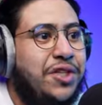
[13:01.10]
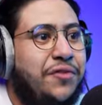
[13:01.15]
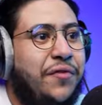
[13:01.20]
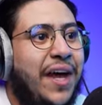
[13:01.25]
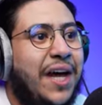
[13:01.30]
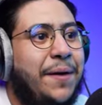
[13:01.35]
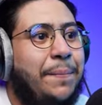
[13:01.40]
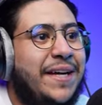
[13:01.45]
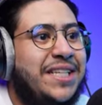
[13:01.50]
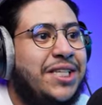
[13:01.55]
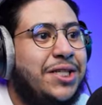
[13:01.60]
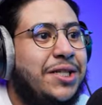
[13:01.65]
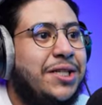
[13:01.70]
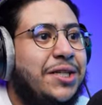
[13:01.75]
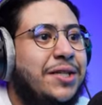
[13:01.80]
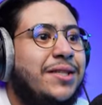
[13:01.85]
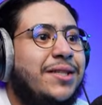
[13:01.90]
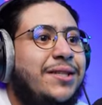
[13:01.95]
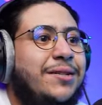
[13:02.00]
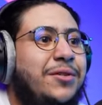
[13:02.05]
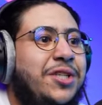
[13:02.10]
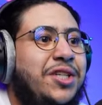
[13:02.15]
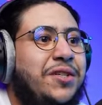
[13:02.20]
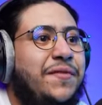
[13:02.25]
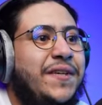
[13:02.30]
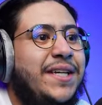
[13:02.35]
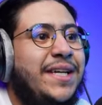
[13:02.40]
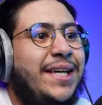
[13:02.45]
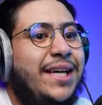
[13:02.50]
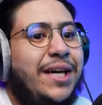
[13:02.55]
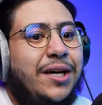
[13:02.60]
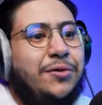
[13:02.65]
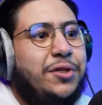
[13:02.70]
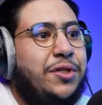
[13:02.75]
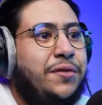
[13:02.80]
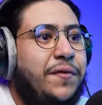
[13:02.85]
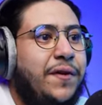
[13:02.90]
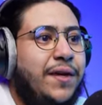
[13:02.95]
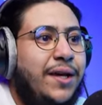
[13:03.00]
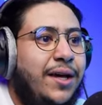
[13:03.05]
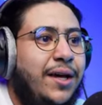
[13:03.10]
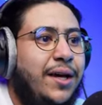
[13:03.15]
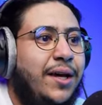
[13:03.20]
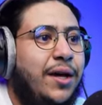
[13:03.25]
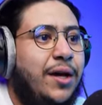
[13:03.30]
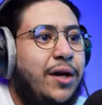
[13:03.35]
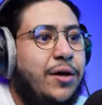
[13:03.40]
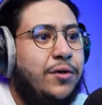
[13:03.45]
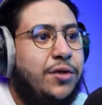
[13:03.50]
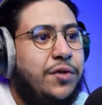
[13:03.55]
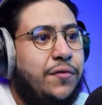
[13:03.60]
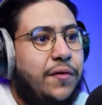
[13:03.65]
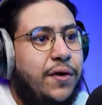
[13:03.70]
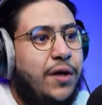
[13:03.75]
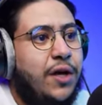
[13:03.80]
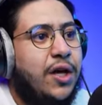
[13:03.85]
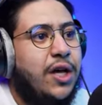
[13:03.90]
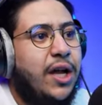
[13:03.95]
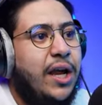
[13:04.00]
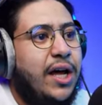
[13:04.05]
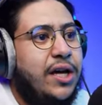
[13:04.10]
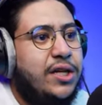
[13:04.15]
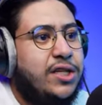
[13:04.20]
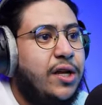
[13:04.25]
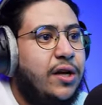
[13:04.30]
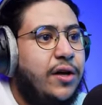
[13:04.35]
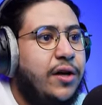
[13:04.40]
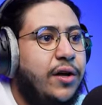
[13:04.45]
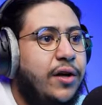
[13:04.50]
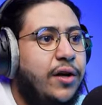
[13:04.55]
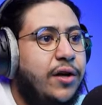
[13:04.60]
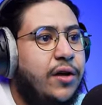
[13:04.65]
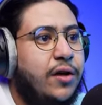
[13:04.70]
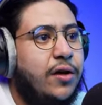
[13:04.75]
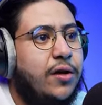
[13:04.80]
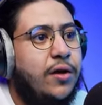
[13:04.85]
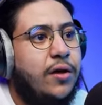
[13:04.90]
وش فيك بس؟ وش فيك وش فيك وش فيك الله يصلحك